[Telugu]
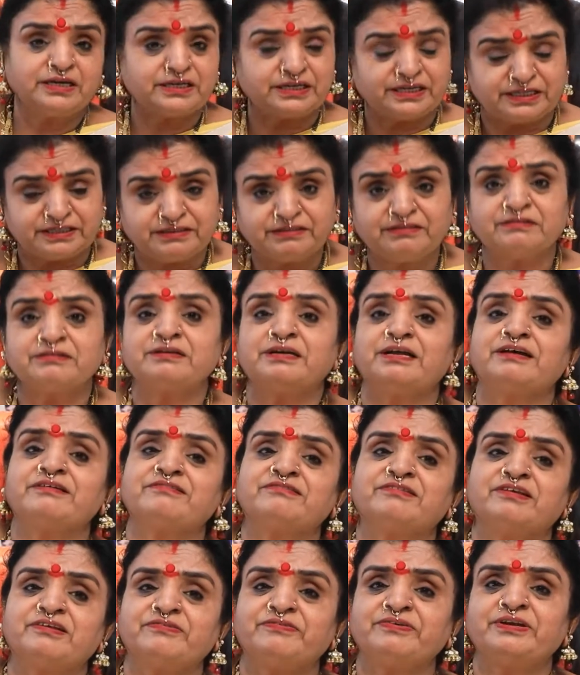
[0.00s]
టెన్త్
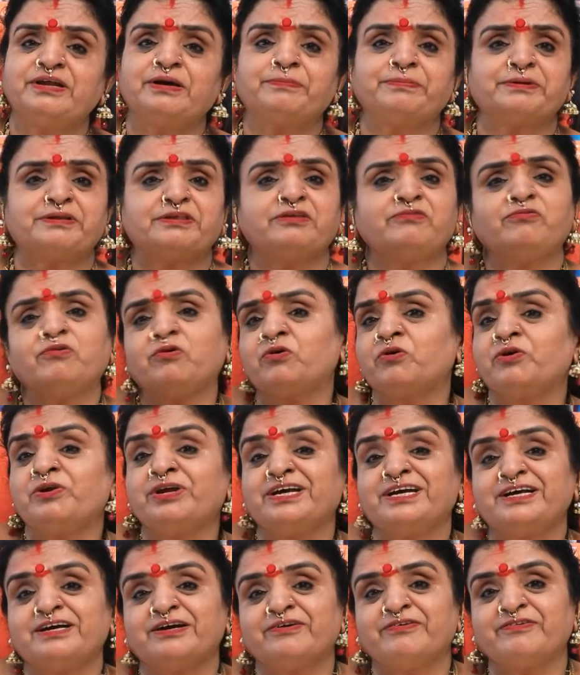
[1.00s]
క్లాస్ చదివినా ప్రతి ఒక్కరూ
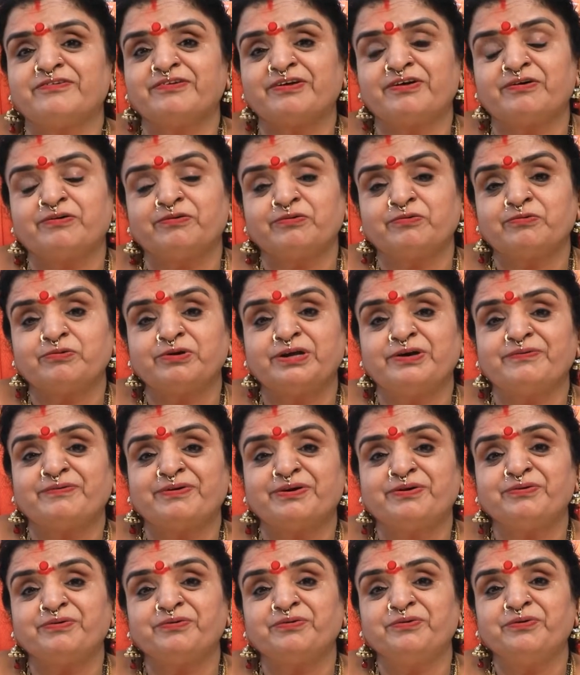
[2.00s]
ఇంకా
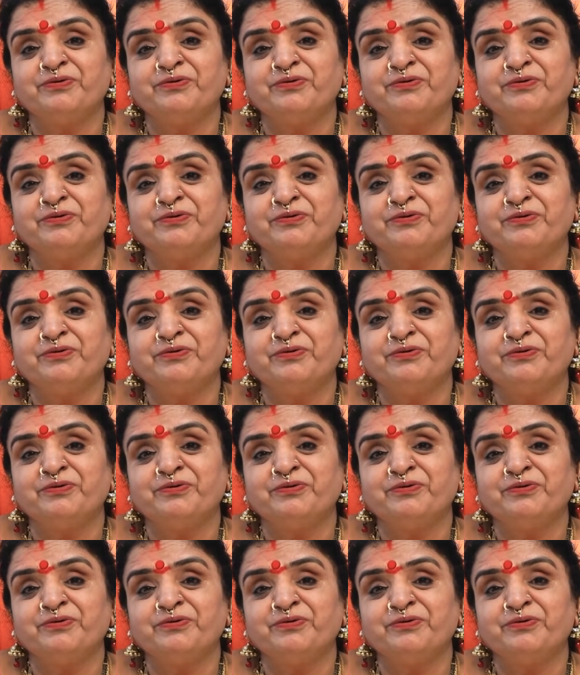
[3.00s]
అనుకునేవారు